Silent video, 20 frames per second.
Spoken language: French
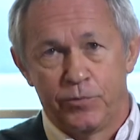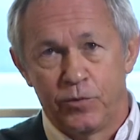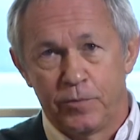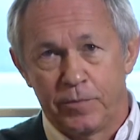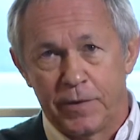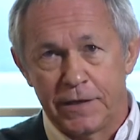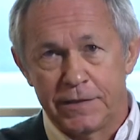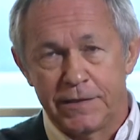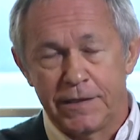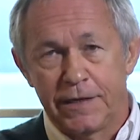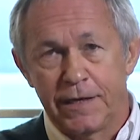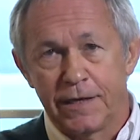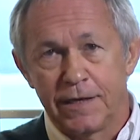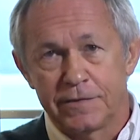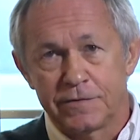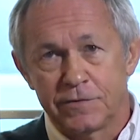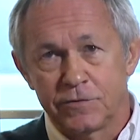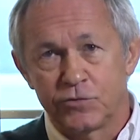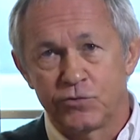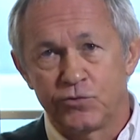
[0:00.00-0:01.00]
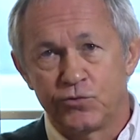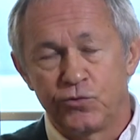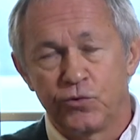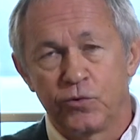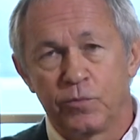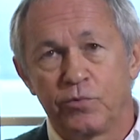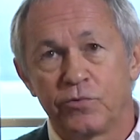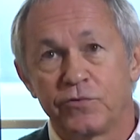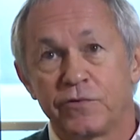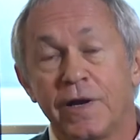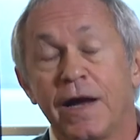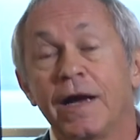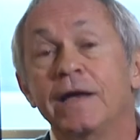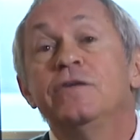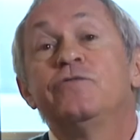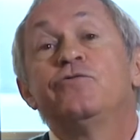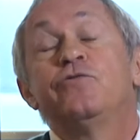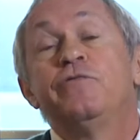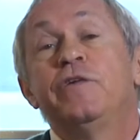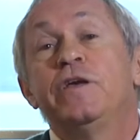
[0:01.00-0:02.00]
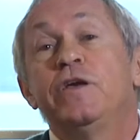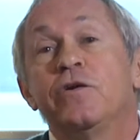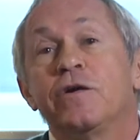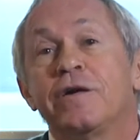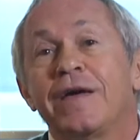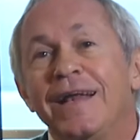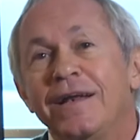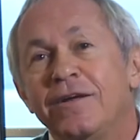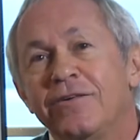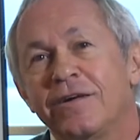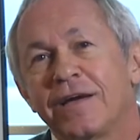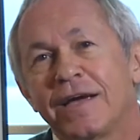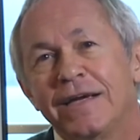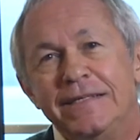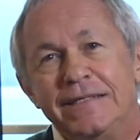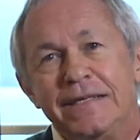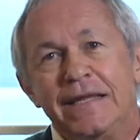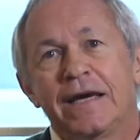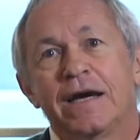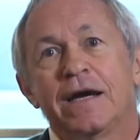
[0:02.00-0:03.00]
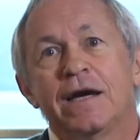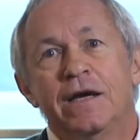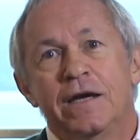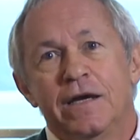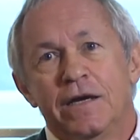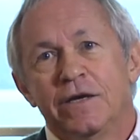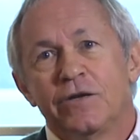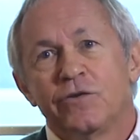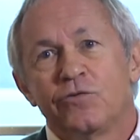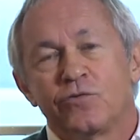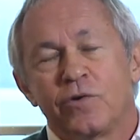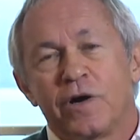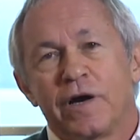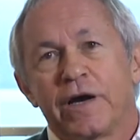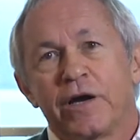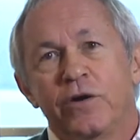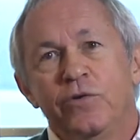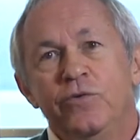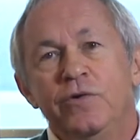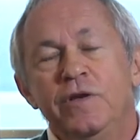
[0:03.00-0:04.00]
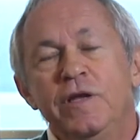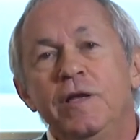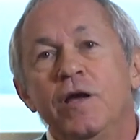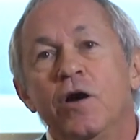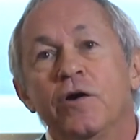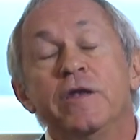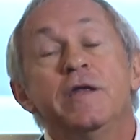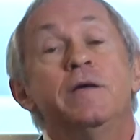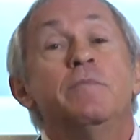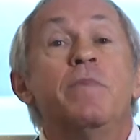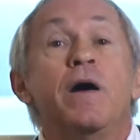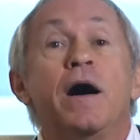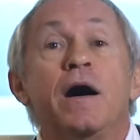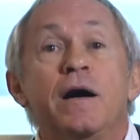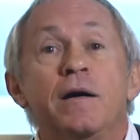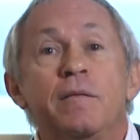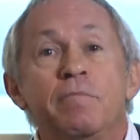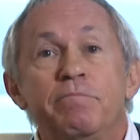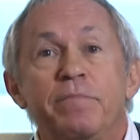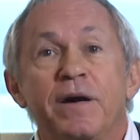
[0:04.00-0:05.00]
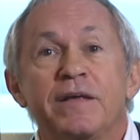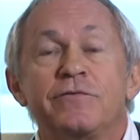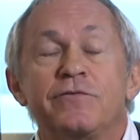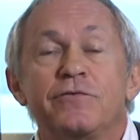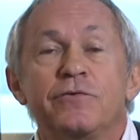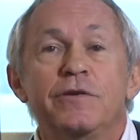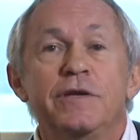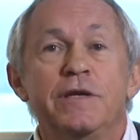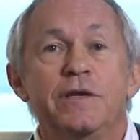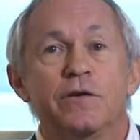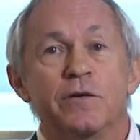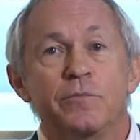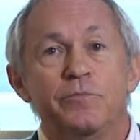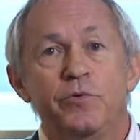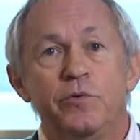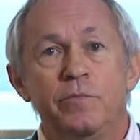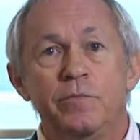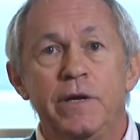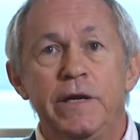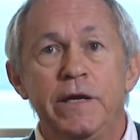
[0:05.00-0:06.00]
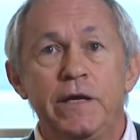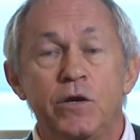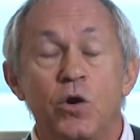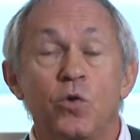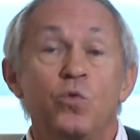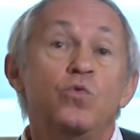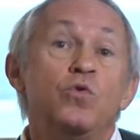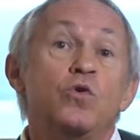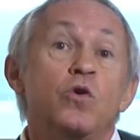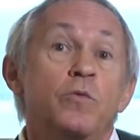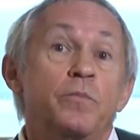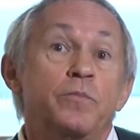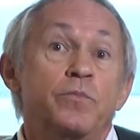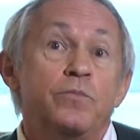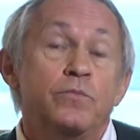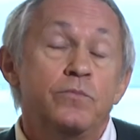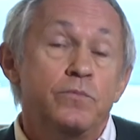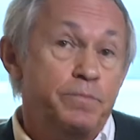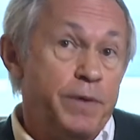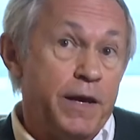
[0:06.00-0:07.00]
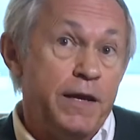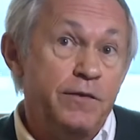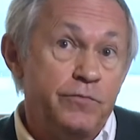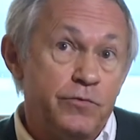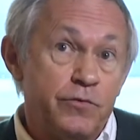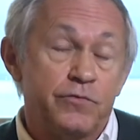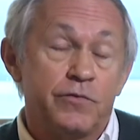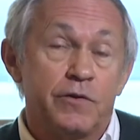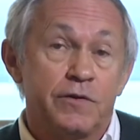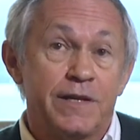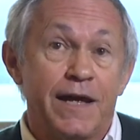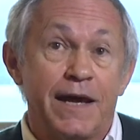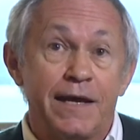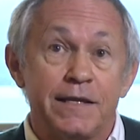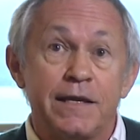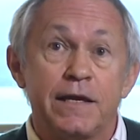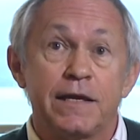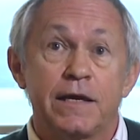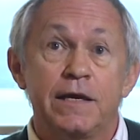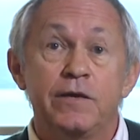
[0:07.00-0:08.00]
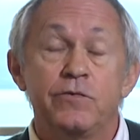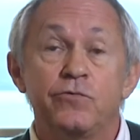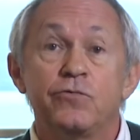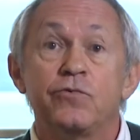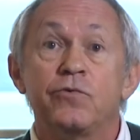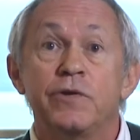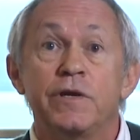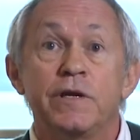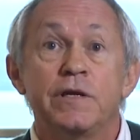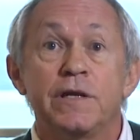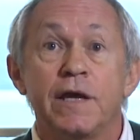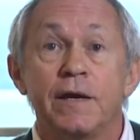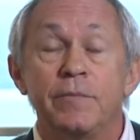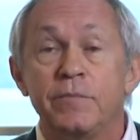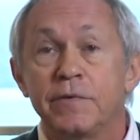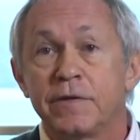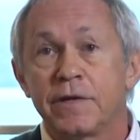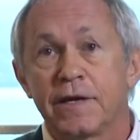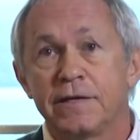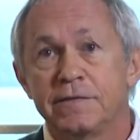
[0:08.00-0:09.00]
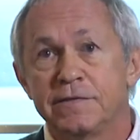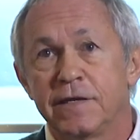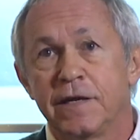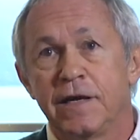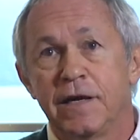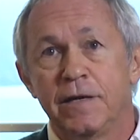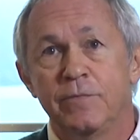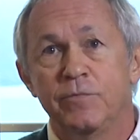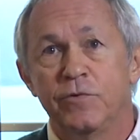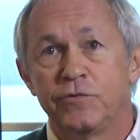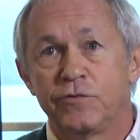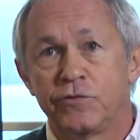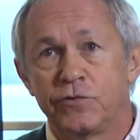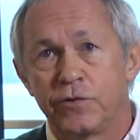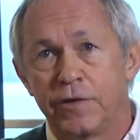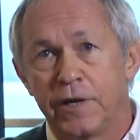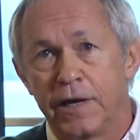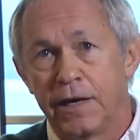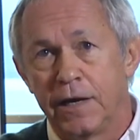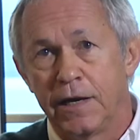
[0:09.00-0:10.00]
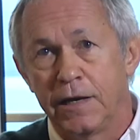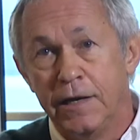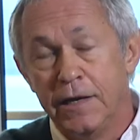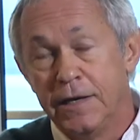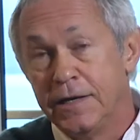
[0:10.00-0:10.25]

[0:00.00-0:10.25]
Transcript: peut pratiquer la censure. Pour cela, il suffit que quelques critères soient réunis, un débat passionné dans le public ou que le pays se sente attaqué sur des thèmes très émotionnels.